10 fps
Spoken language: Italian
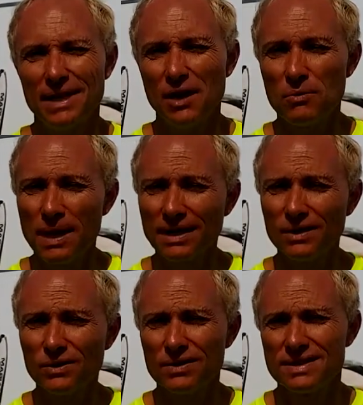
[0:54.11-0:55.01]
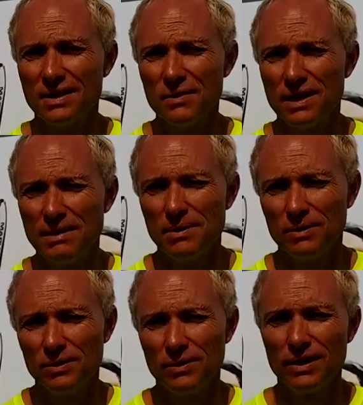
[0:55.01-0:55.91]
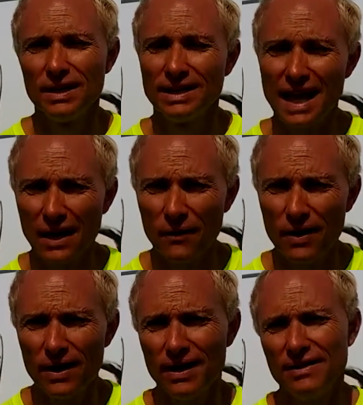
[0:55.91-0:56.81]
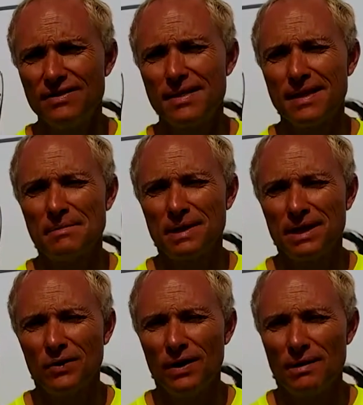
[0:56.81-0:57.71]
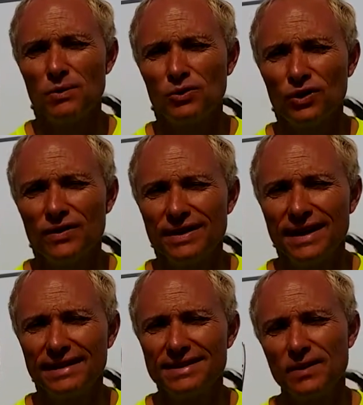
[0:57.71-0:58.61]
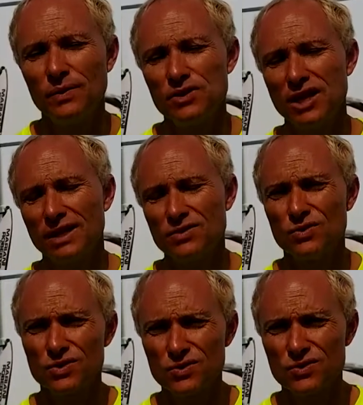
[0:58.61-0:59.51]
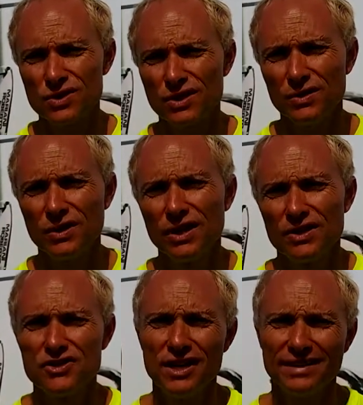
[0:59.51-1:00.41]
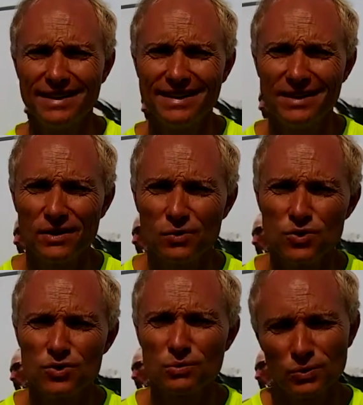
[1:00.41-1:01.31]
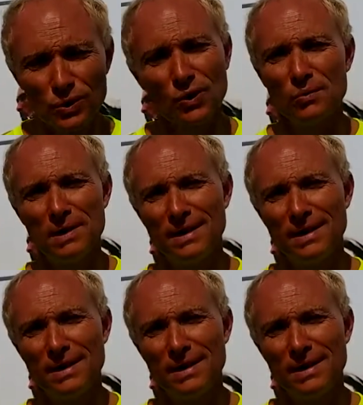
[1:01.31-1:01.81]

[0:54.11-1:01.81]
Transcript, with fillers: Mi raccomando, seguite le foto d'acqua e il freestyle in particolare è molto divertente, seguiteci anche sul nostro sito jet-revolution.com.